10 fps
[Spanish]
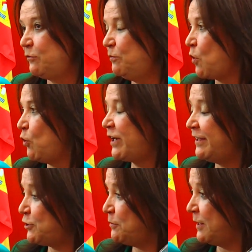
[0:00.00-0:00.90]
Un poco lo que he
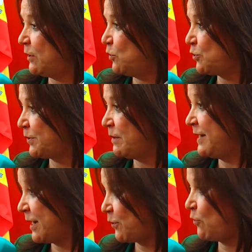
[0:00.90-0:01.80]
dicho en mi discurso,
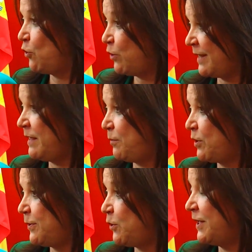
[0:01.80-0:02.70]
terminar todos los grandes
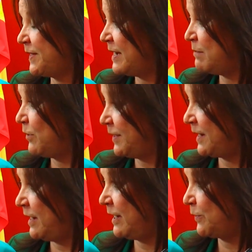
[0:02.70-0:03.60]
proyectos que teníamos de esta
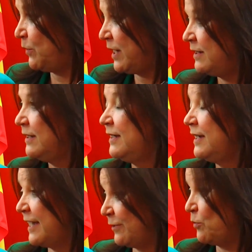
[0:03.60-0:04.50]
legislatura,
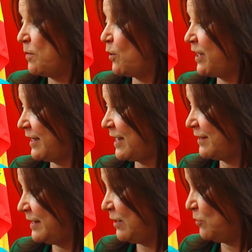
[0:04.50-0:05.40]
que tuvimos que
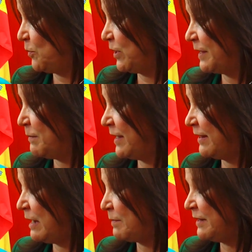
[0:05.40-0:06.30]
dejar de lado por el tema
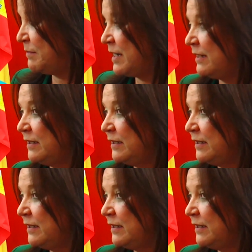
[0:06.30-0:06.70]
de la pandemia,